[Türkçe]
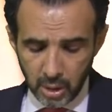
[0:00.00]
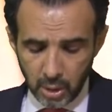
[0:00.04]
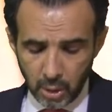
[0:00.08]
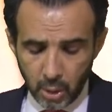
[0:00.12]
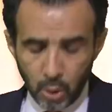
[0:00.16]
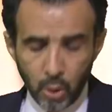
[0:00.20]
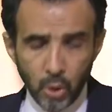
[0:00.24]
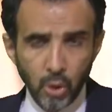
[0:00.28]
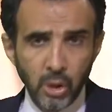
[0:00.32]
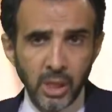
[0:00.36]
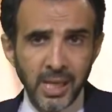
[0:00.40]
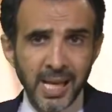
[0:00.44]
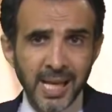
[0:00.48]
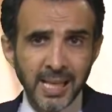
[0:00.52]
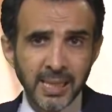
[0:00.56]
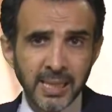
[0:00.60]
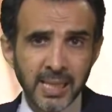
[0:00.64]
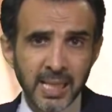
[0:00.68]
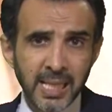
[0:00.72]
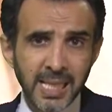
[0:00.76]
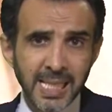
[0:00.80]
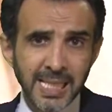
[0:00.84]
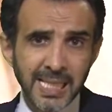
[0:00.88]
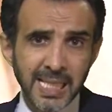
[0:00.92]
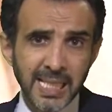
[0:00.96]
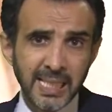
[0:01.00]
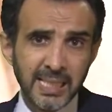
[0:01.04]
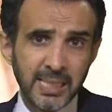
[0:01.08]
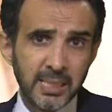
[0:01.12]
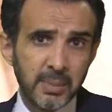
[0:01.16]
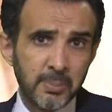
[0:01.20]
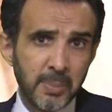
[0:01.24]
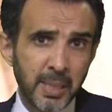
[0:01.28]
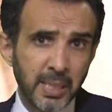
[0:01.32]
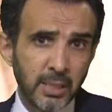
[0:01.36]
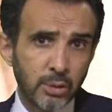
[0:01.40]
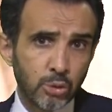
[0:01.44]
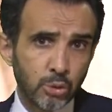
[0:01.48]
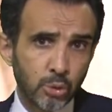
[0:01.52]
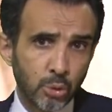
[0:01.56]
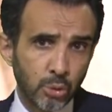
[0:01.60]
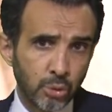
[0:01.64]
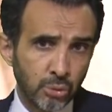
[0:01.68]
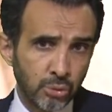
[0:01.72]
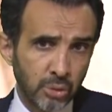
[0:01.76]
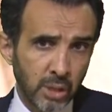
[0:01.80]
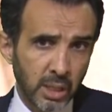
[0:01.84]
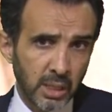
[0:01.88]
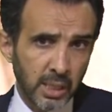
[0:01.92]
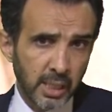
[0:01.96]
Hollanda'ya getirmek
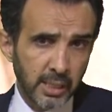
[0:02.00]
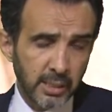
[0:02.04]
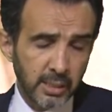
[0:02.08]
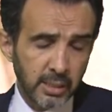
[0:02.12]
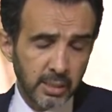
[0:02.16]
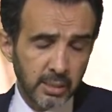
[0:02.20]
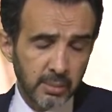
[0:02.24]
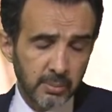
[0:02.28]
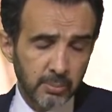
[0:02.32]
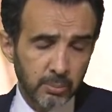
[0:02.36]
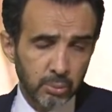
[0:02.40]
zorundalar.